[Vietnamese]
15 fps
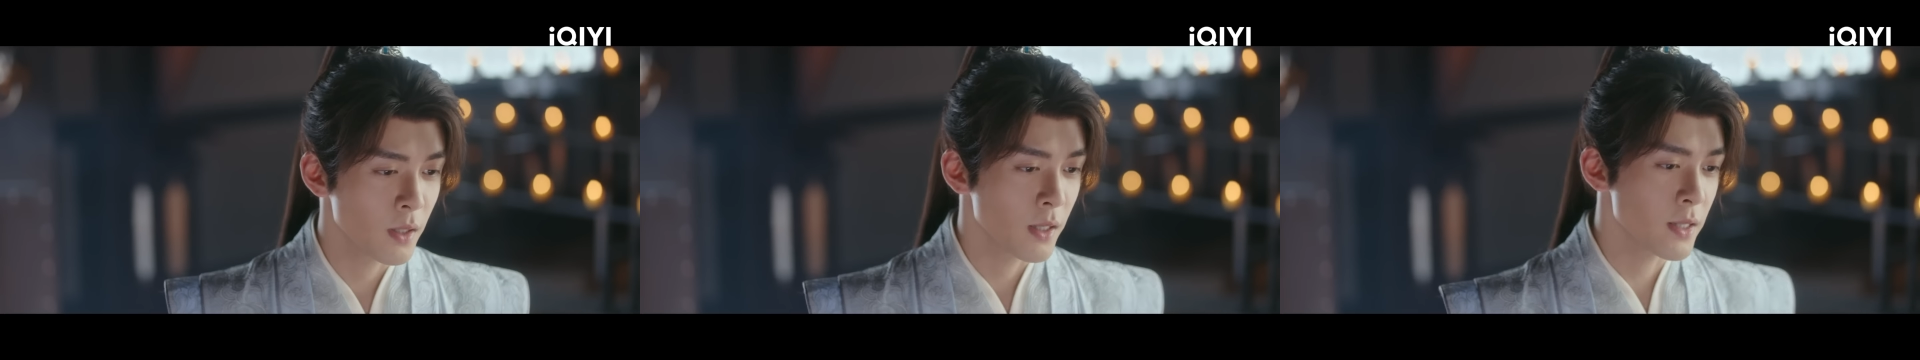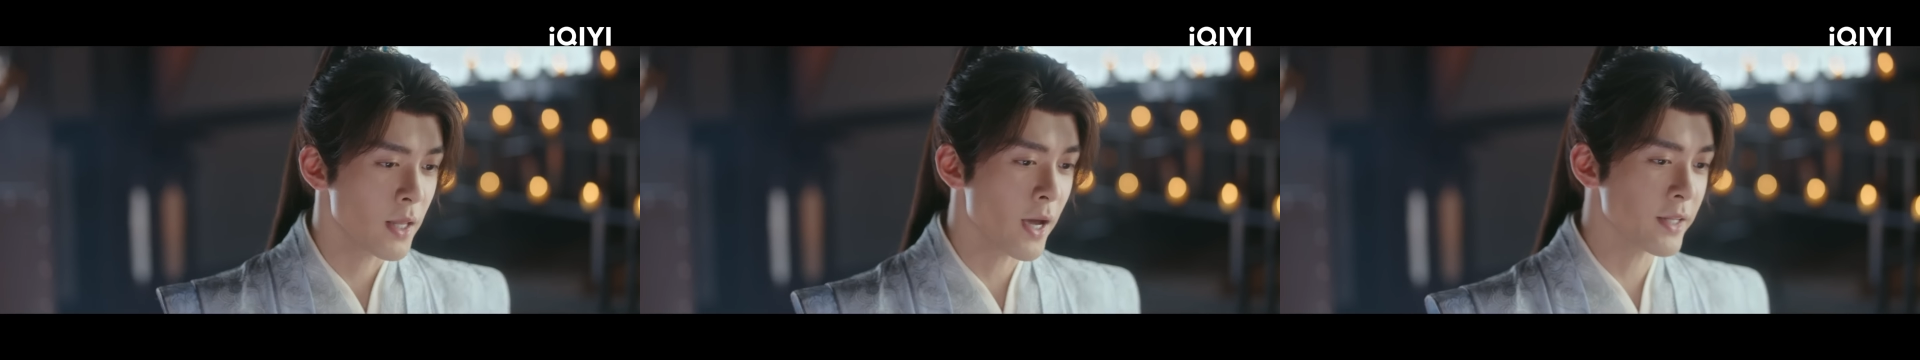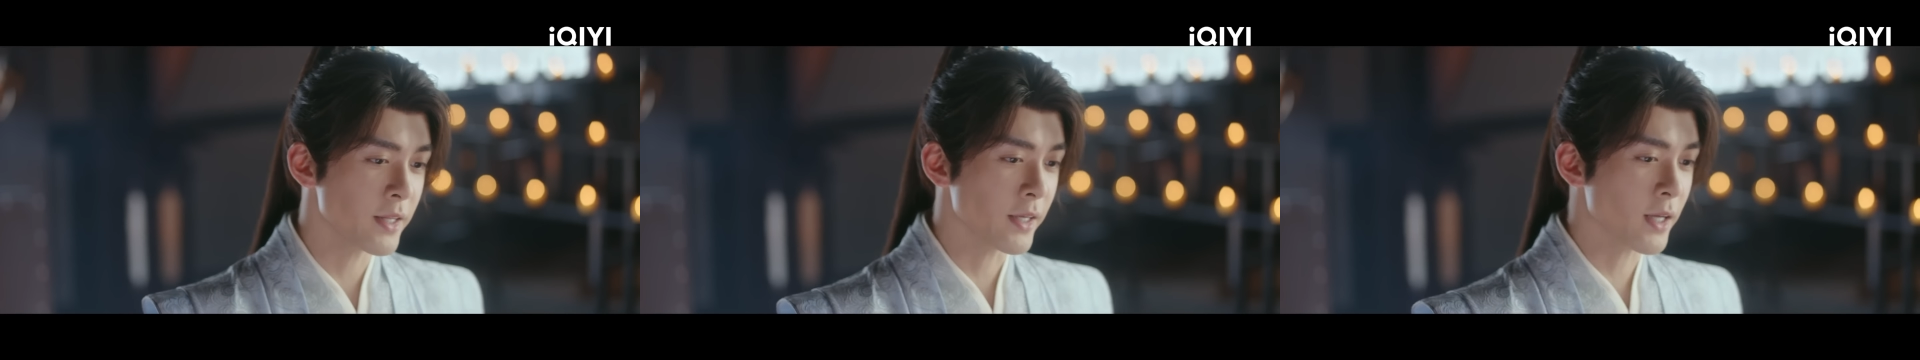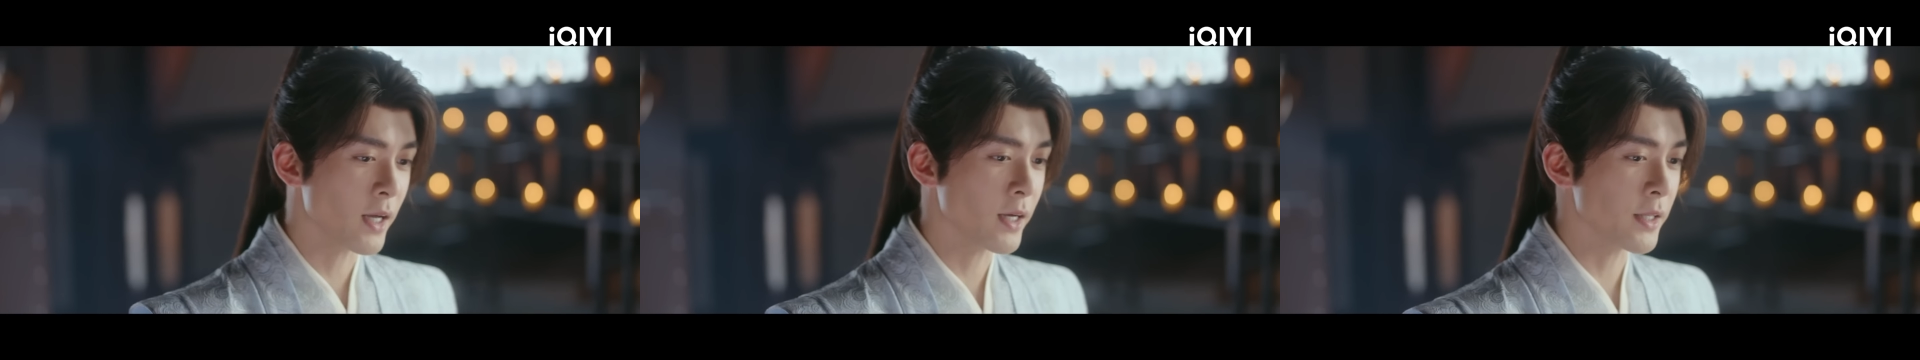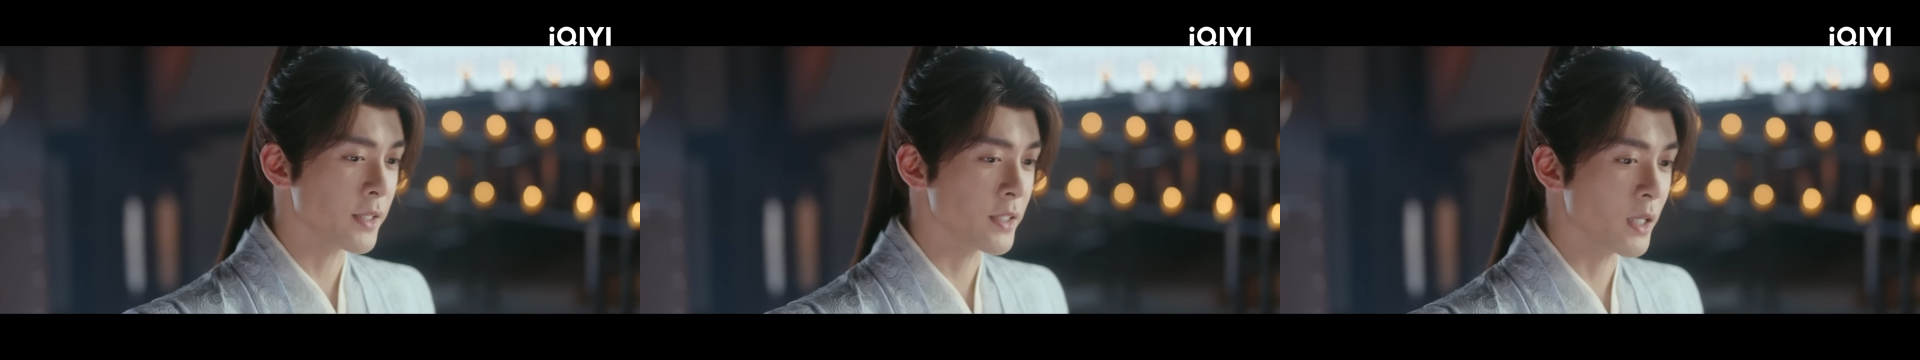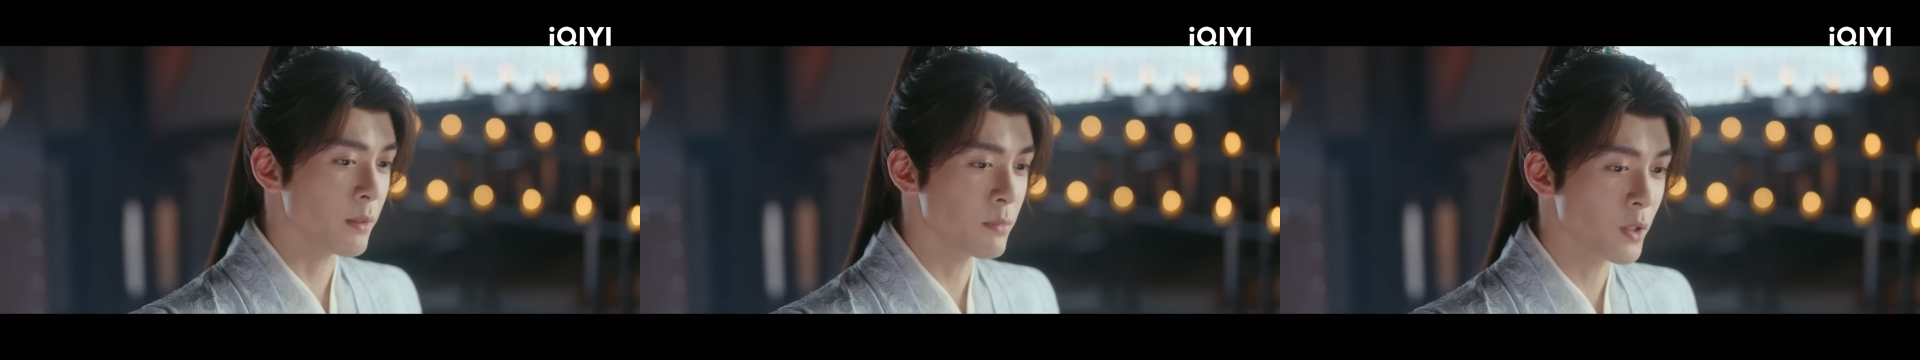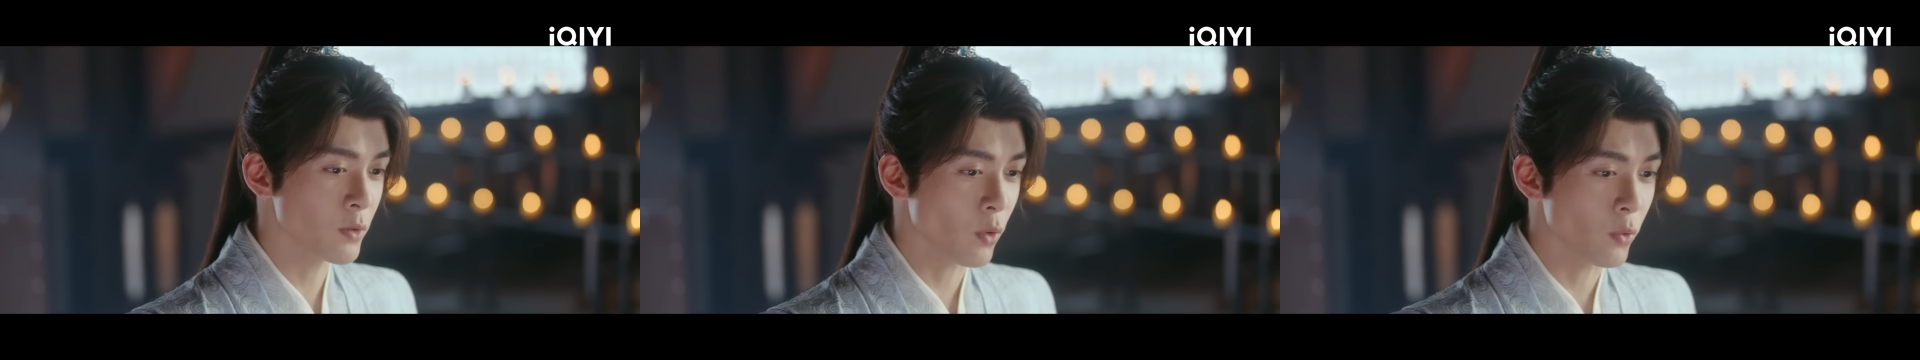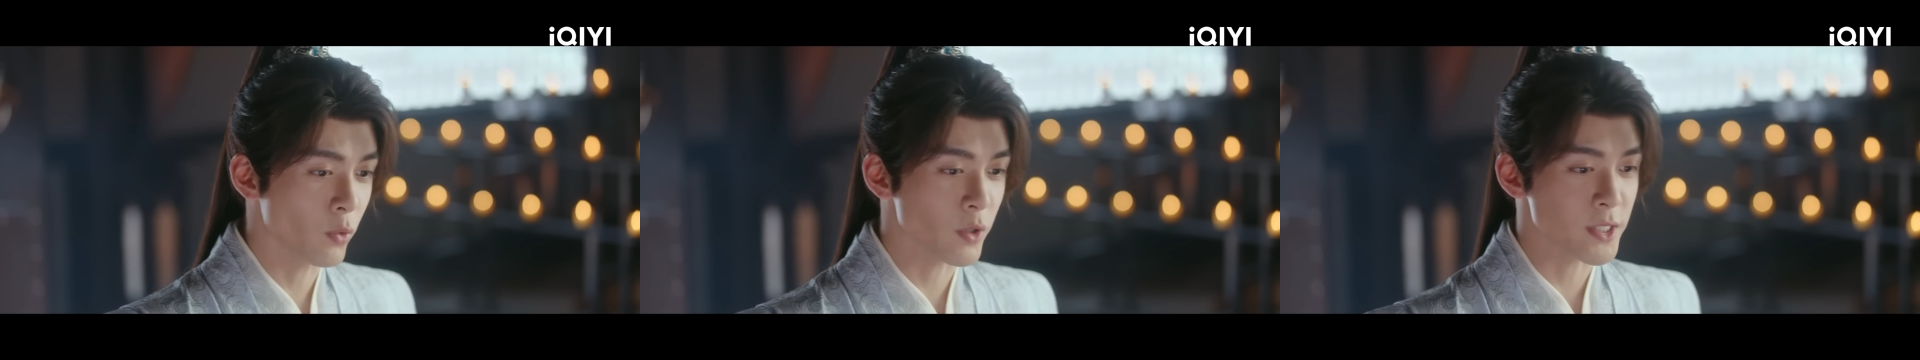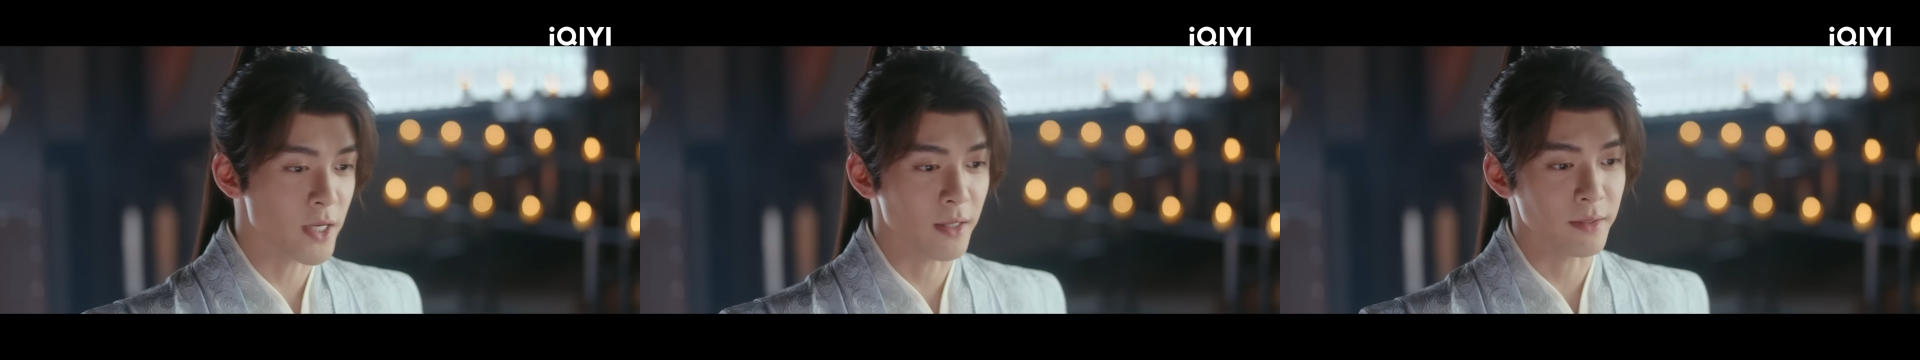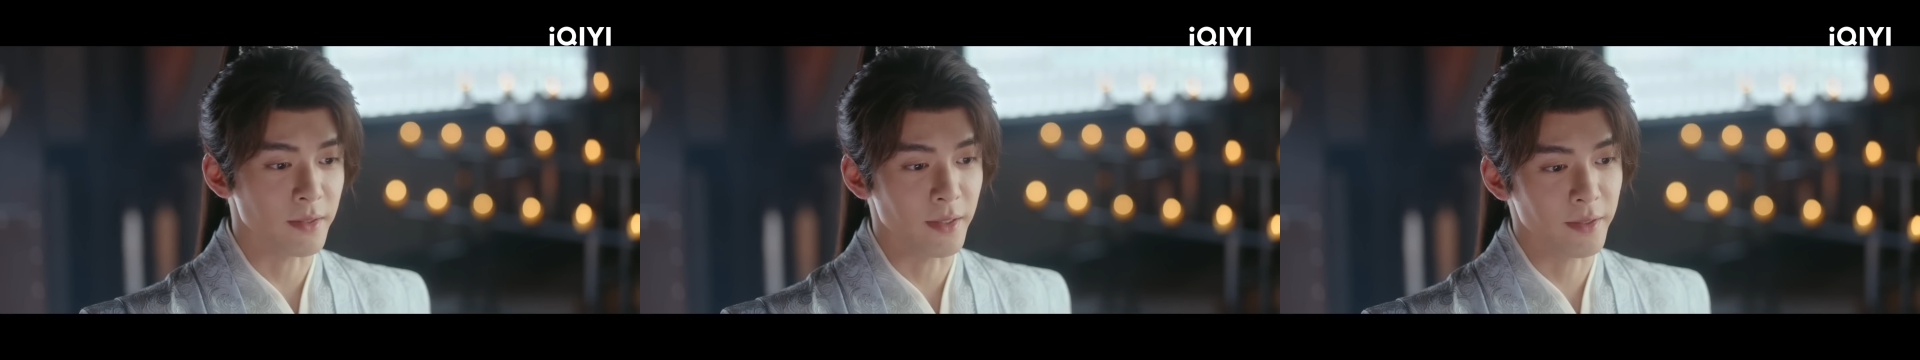Vậy phải xem ngươi có thể lấy
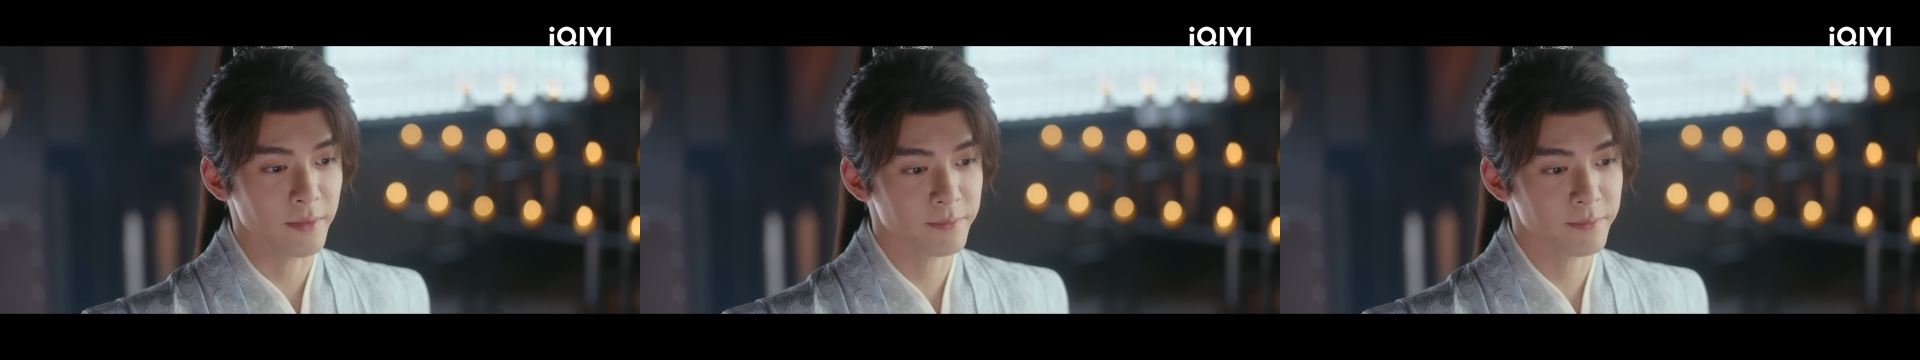công chuộc